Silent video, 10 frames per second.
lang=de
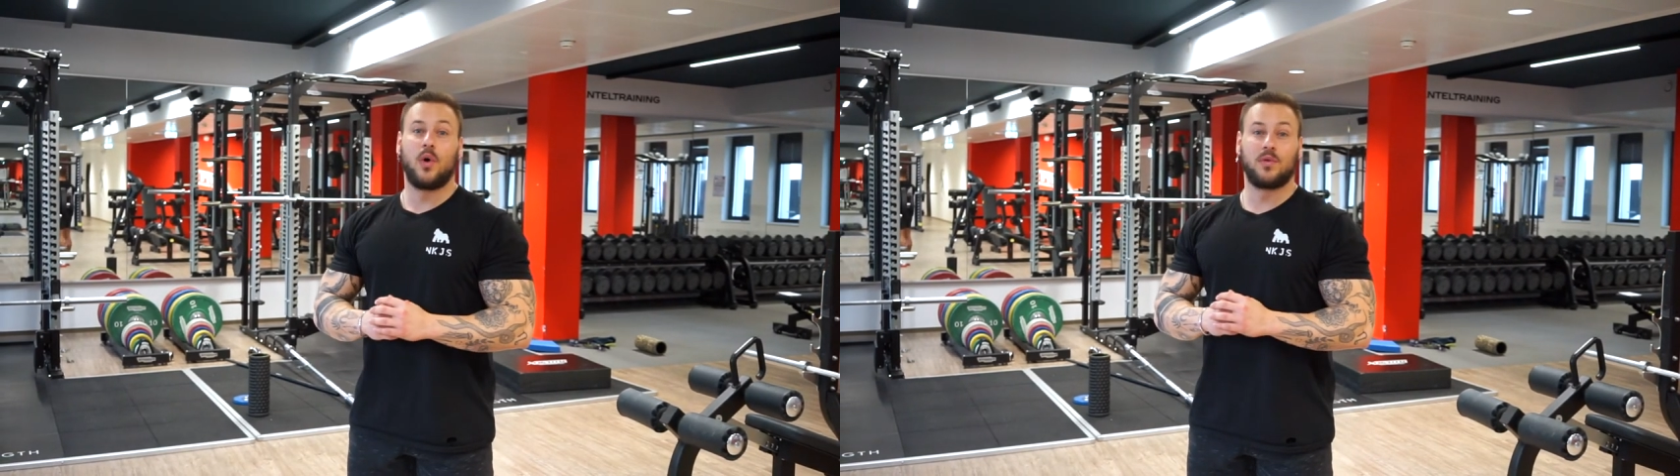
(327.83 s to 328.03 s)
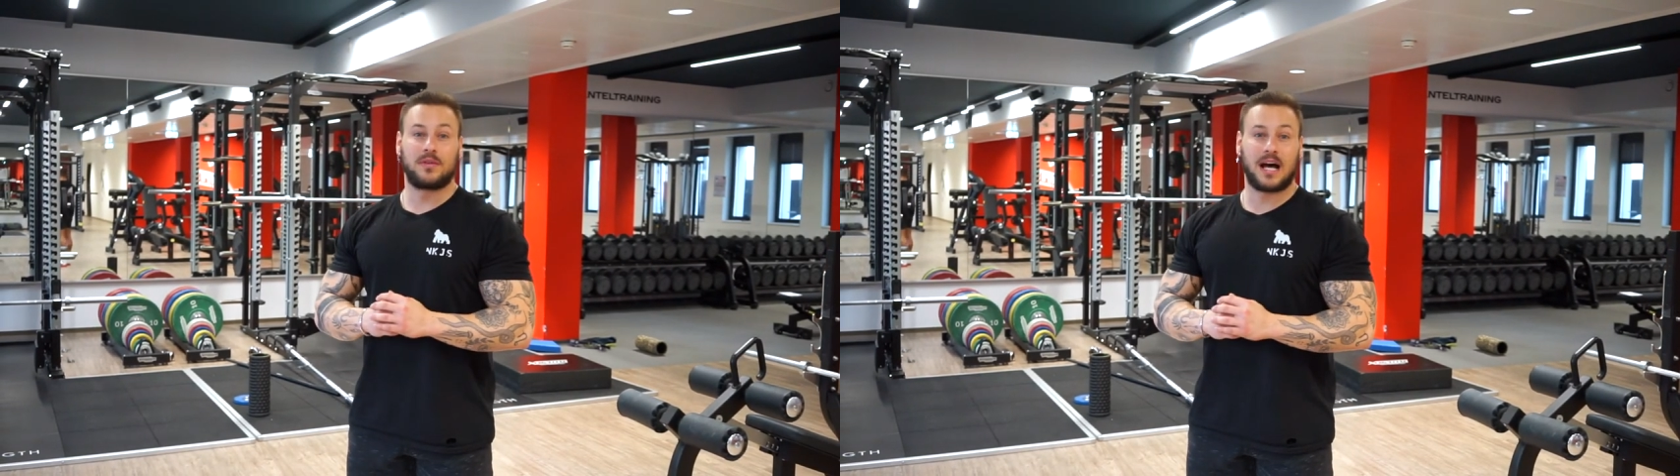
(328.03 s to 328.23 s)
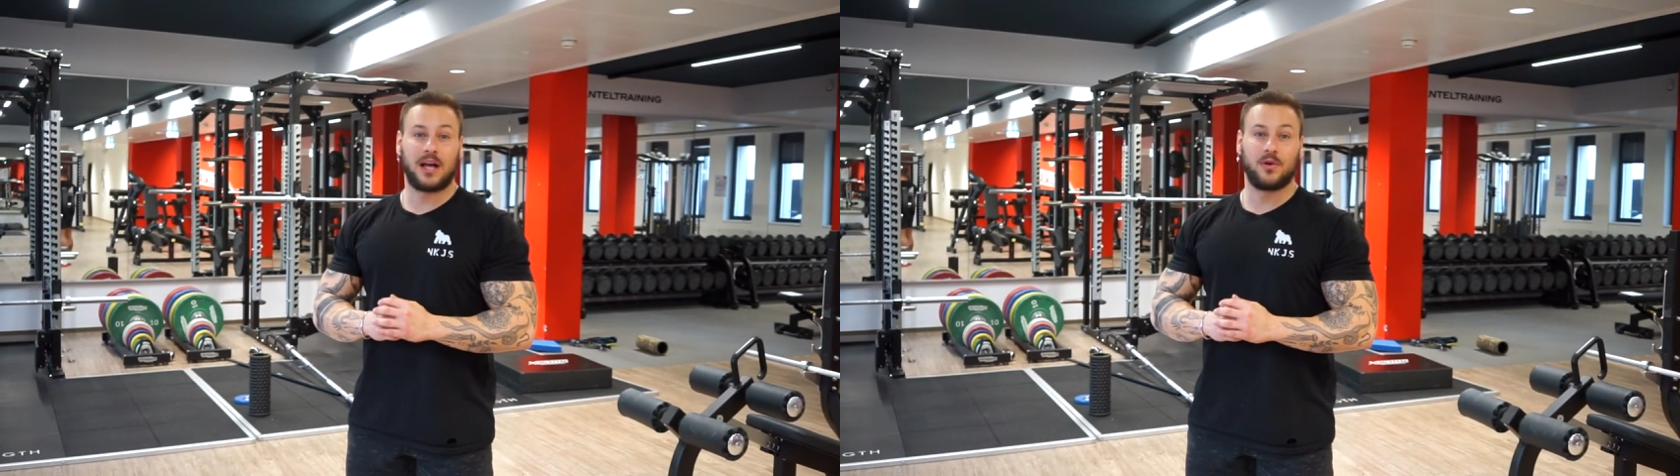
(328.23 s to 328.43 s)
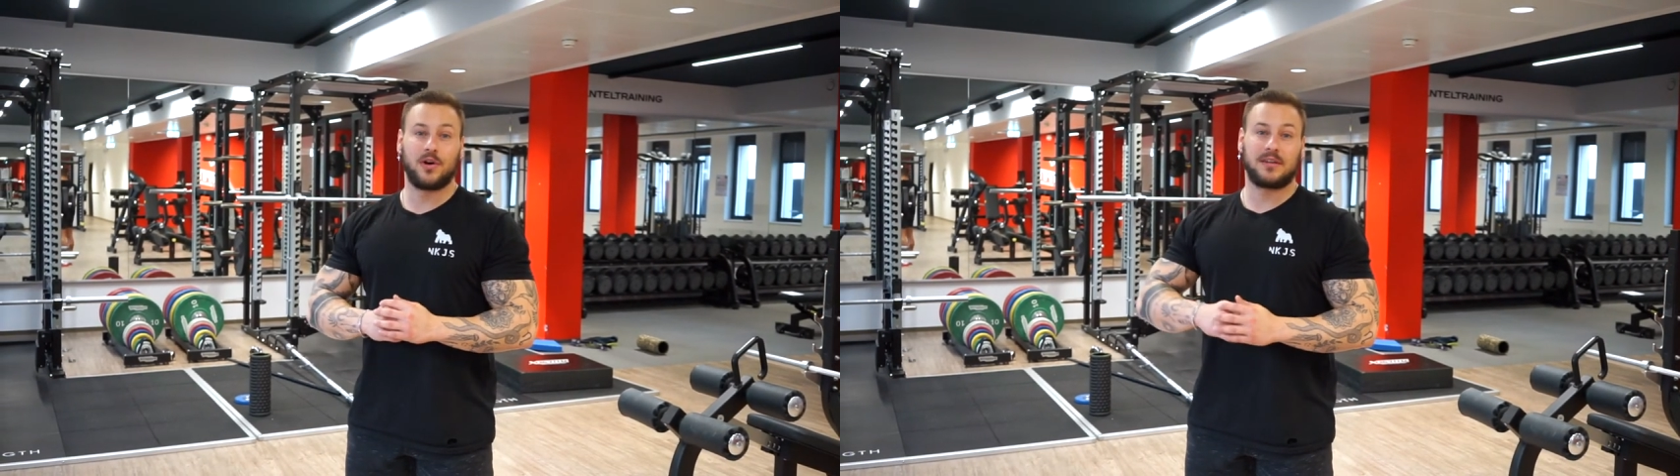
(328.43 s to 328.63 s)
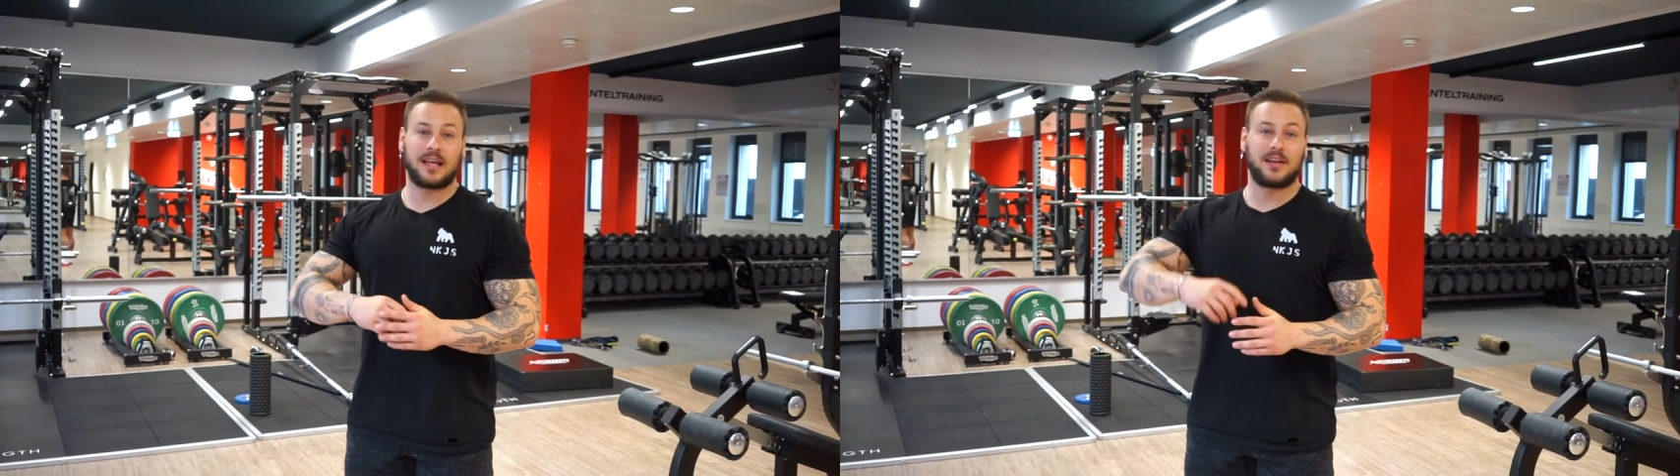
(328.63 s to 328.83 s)
und
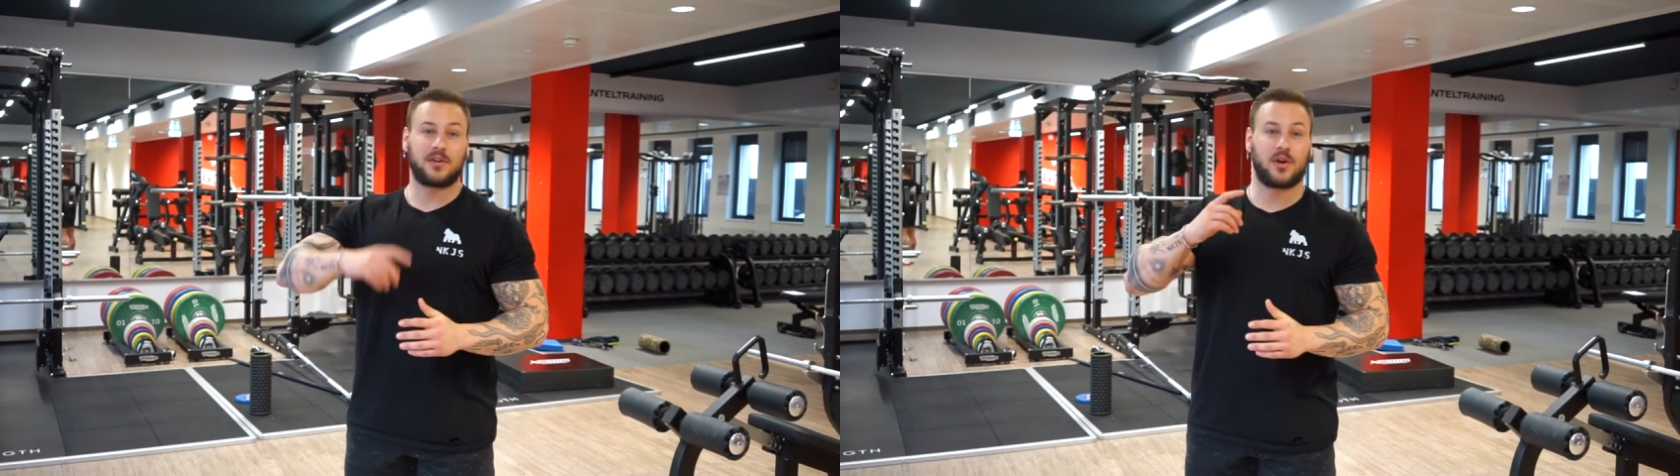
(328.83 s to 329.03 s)
dadurch deinen